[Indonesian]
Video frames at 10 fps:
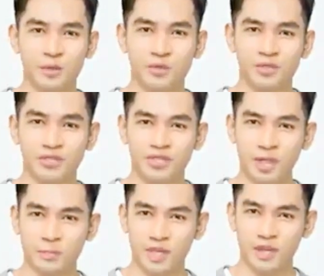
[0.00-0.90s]

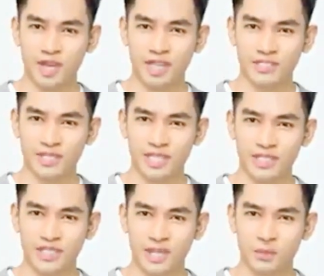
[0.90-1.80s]
Meski begitu,
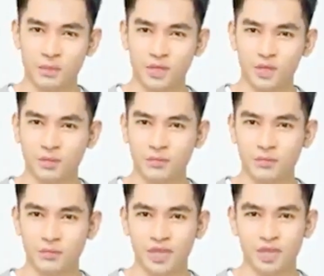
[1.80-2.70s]
Daniel
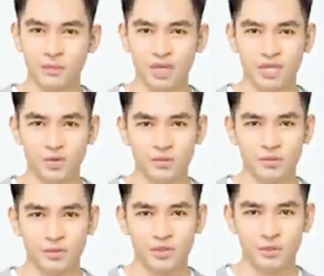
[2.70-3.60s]
masih mengatupkan
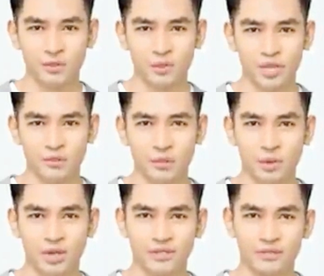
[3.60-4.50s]
gusinya
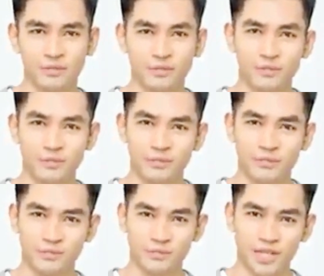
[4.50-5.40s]
erat-erat, dengan
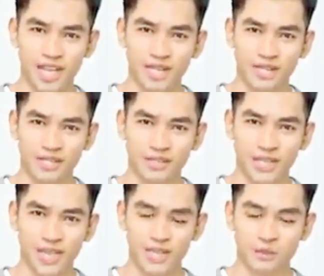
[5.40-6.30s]
sorot mata yang
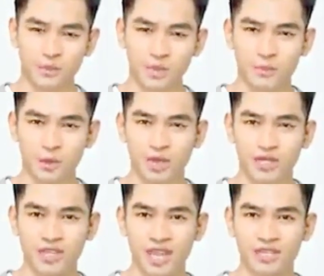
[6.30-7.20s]
sangat
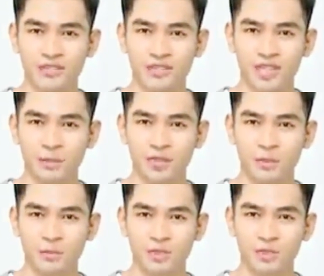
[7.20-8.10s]
tegas, dan
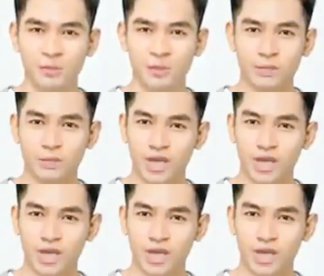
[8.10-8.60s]
terus menahan gemuruh